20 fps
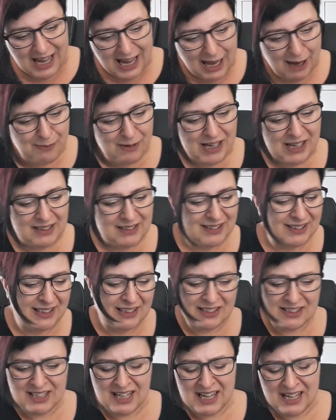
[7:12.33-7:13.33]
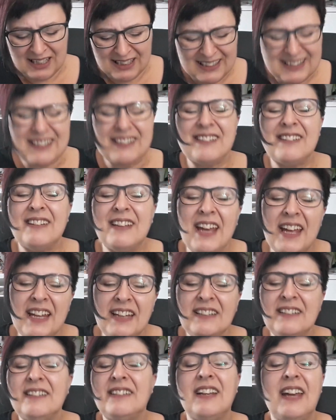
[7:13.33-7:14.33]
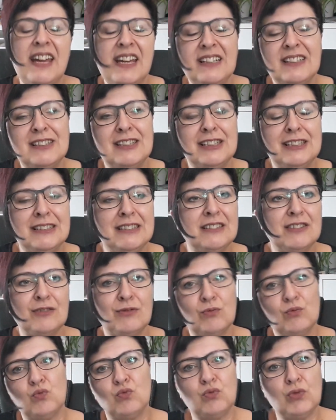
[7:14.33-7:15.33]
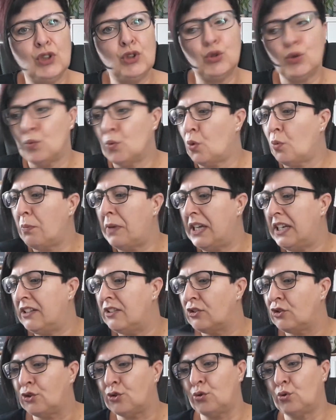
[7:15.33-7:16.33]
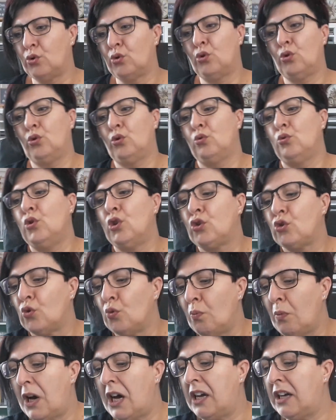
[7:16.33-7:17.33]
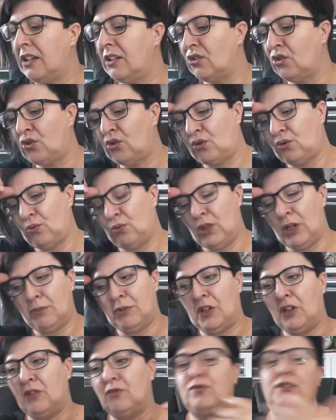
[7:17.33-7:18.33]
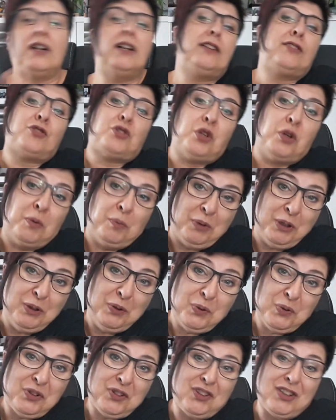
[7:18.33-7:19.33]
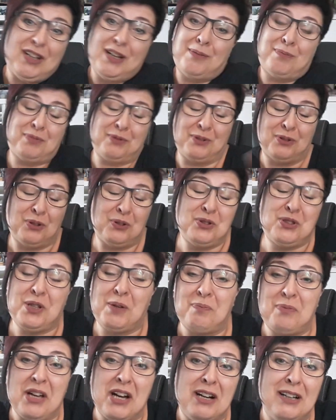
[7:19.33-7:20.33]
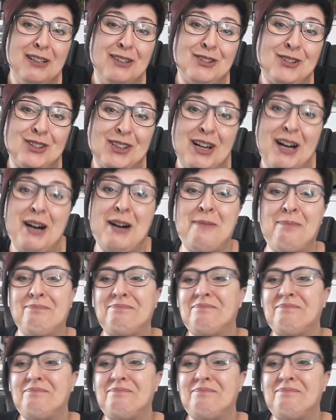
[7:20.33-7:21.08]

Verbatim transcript: Aber Sente Sentengeln ist im Moment äh, nicht so meins. Aber falls ich auch mal Lust habe, ne, ich habe ja alles da.